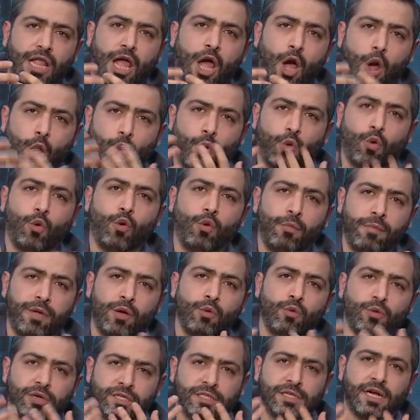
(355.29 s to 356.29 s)
تطلع
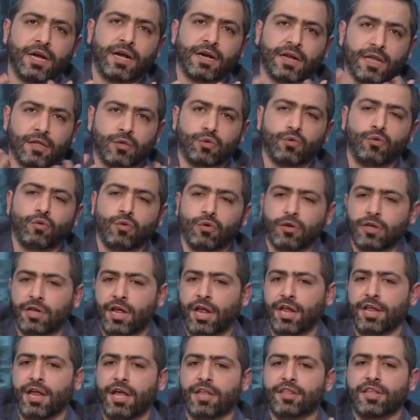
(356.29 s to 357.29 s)
حكومه ووزاره تقول
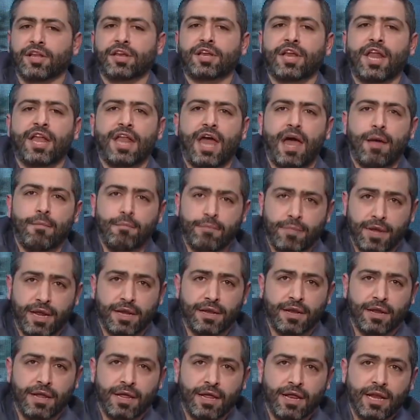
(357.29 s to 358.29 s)
نحن قدرنا
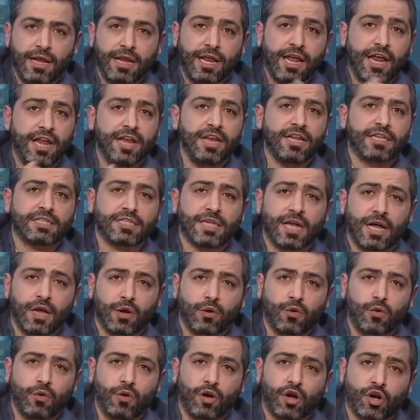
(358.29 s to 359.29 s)
نامن اللي هن
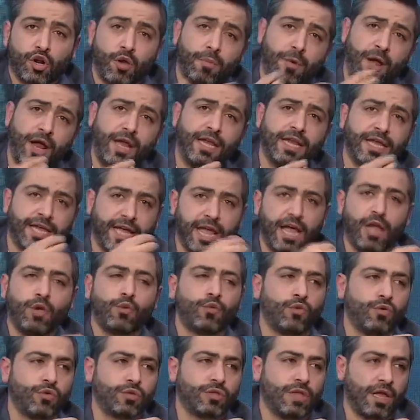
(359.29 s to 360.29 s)
صاروا الربع اللي
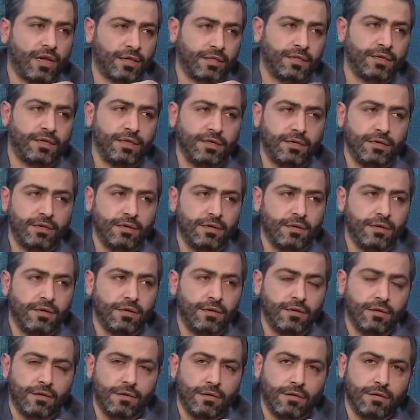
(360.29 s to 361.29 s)
كانوا تغطيه
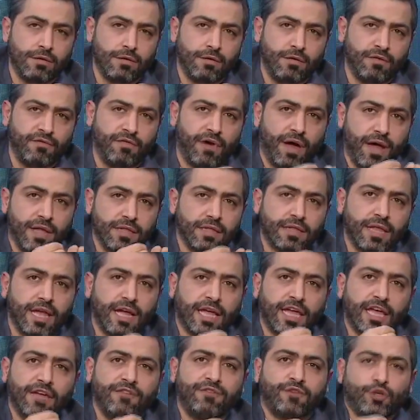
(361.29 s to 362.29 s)

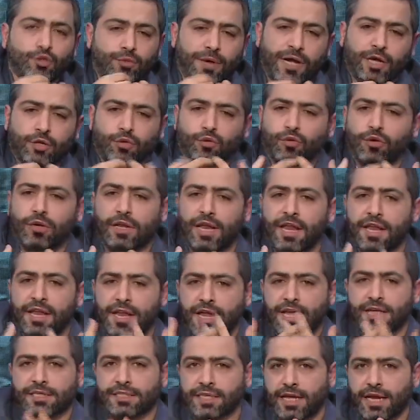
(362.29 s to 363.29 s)
انت كيف شو بدك تقول
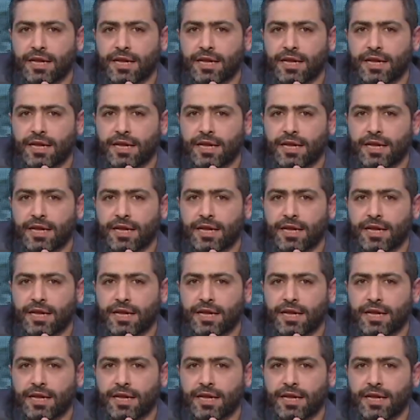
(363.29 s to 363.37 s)
للناس